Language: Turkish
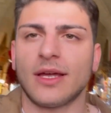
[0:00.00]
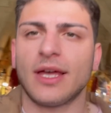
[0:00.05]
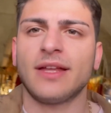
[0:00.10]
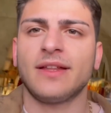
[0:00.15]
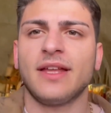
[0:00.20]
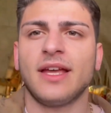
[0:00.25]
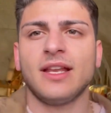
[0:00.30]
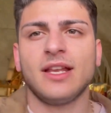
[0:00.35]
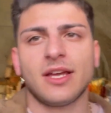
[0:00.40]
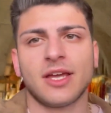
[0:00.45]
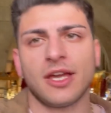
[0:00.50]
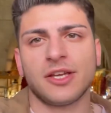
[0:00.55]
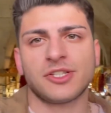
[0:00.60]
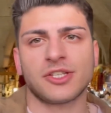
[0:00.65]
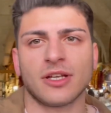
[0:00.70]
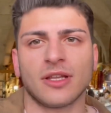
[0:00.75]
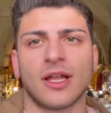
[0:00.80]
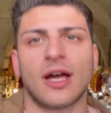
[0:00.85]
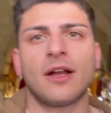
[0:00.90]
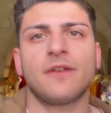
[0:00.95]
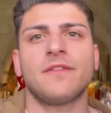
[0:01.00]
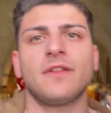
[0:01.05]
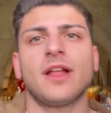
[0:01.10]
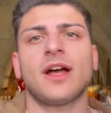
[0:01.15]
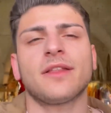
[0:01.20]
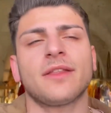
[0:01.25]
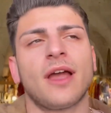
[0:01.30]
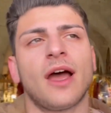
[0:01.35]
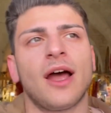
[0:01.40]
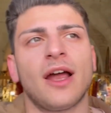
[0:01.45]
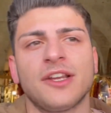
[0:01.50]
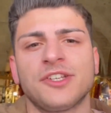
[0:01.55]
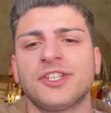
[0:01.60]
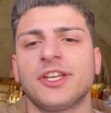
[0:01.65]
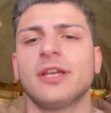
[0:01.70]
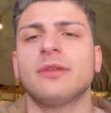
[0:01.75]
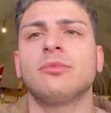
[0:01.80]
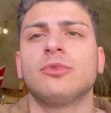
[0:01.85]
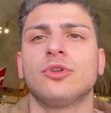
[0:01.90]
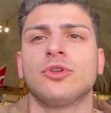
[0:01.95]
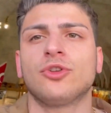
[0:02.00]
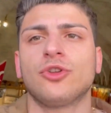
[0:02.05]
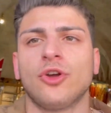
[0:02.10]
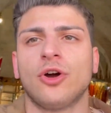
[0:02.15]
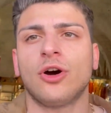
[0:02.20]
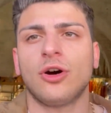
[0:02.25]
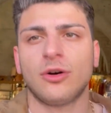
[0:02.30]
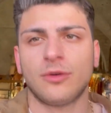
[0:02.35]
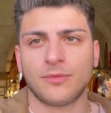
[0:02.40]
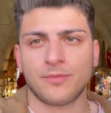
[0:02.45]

hediyelik eşyalar falan her şey bulunuyor.